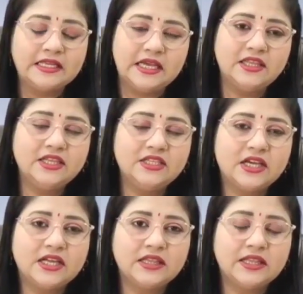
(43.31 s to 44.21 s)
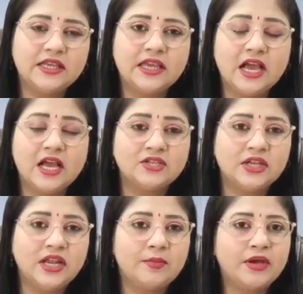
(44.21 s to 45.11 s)
साथ ही जानते हैं कि आज
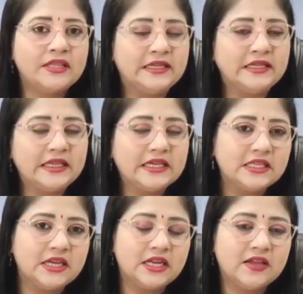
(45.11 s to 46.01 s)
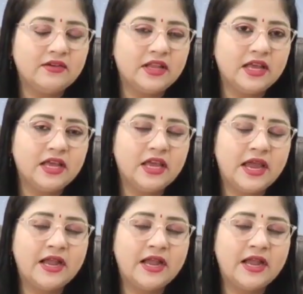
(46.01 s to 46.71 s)
के लिए आपका दिन कैसे रहने वाला है